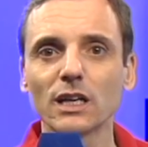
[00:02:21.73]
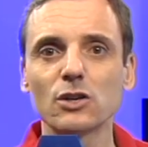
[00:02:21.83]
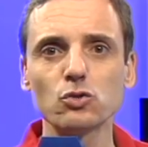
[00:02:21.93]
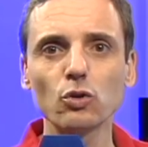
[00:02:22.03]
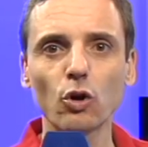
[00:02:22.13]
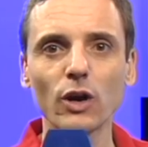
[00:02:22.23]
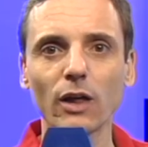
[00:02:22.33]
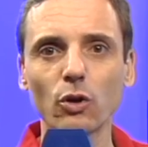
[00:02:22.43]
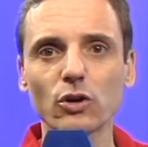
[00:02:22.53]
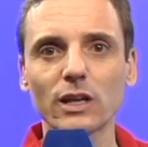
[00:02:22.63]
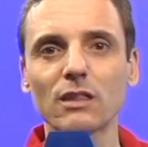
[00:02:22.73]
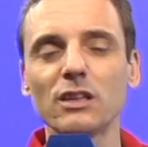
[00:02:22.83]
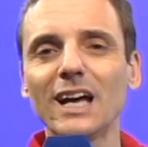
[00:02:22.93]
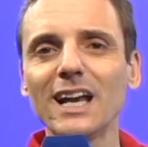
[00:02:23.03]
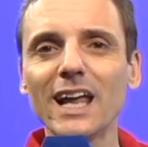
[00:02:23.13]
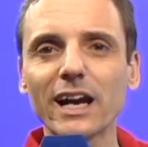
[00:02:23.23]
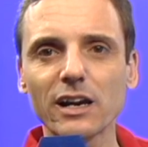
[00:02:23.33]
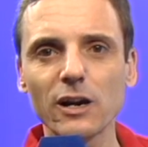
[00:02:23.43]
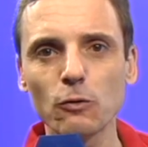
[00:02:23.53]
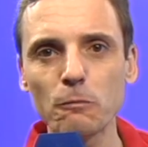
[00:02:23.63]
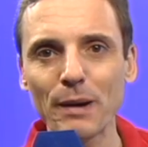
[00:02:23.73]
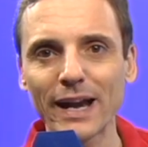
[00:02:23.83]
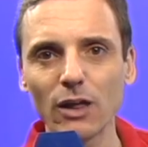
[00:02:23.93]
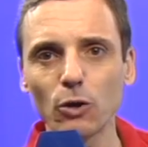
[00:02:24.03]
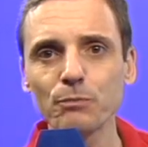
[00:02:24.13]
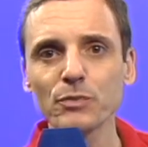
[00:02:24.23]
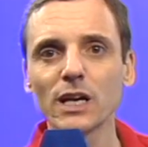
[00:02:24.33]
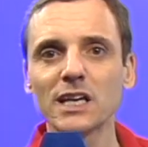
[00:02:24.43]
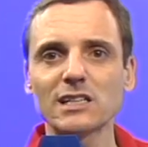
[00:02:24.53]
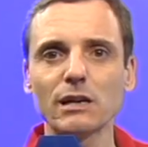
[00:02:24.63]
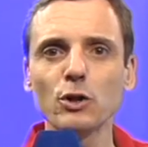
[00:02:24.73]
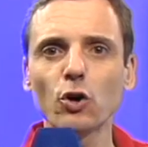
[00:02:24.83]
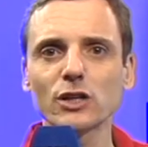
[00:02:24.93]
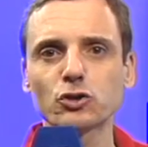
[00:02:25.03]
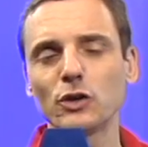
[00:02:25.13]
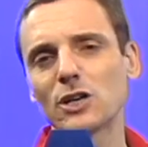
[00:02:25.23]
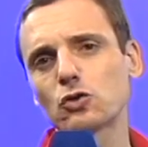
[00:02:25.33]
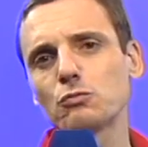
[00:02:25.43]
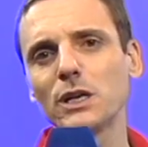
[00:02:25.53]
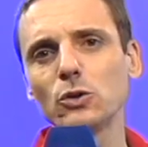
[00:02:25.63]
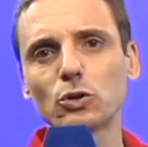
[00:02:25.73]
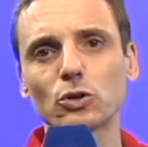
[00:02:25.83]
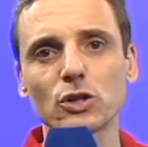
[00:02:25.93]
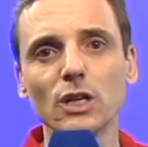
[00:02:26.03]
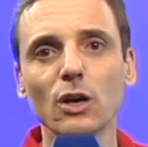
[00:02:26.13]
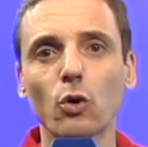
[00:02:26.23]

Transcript: que es un goleador, que Zidane le ha recuperado y ha sabido gestionar sus minutos,